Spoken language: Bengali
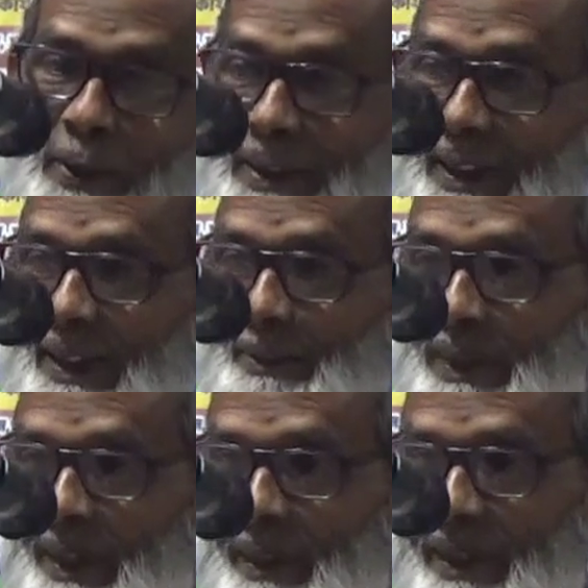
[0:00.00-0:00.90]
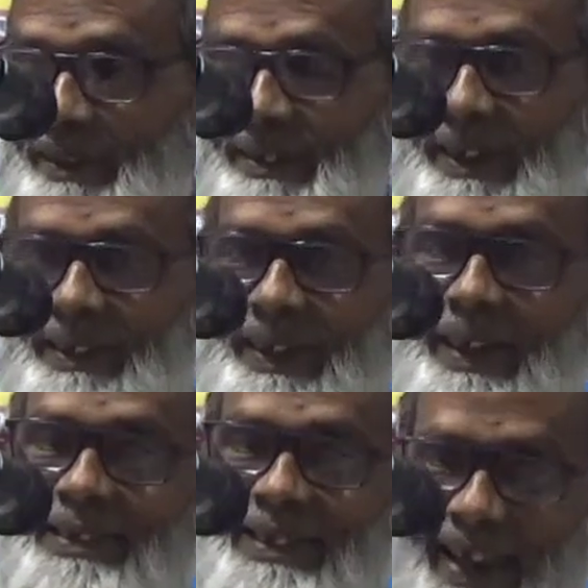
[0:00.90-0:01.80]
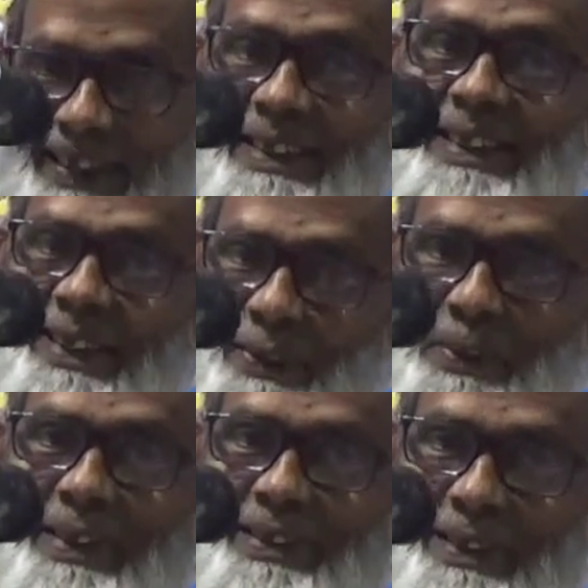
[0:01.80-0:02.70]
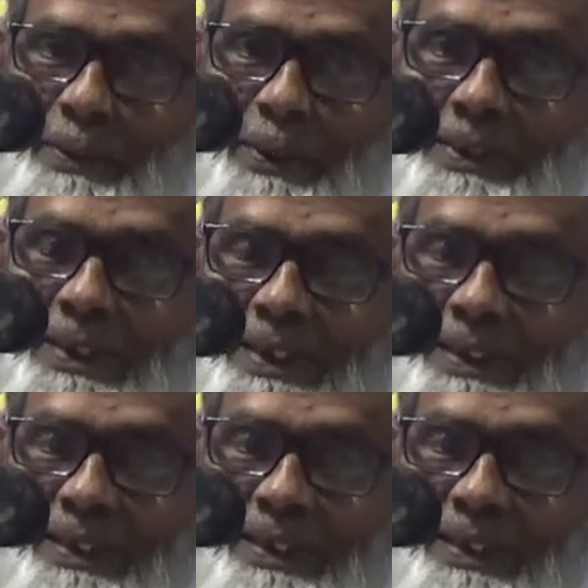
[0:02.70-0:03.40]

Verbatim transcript: কথাটা আমি আমার সাথীদের উদ্দেশ্যে বলছি